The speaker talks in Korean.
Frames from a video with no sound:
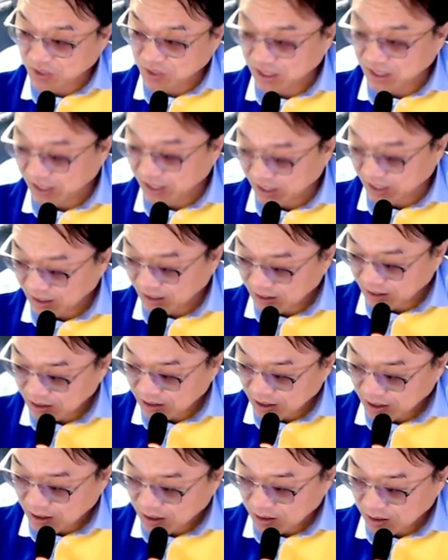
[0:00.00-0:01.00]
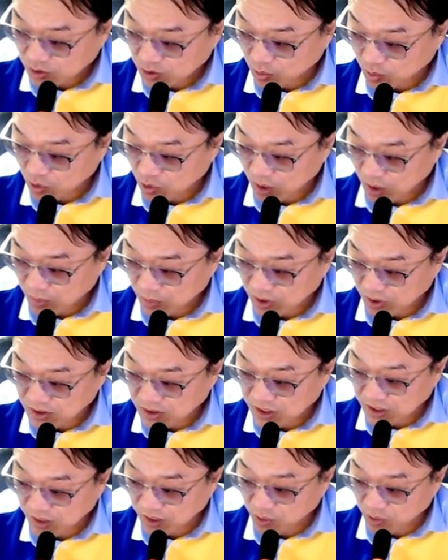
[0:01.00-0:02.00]
정도 밀린 종목
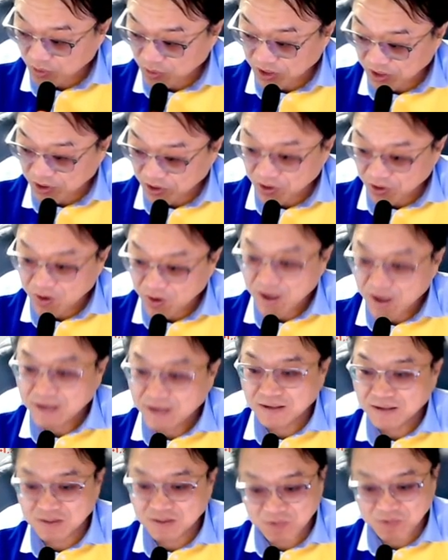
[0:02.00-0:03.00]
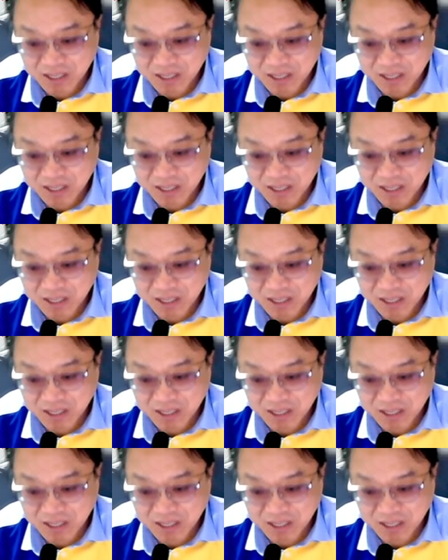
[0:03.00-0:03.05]
한번 챙겨보면요.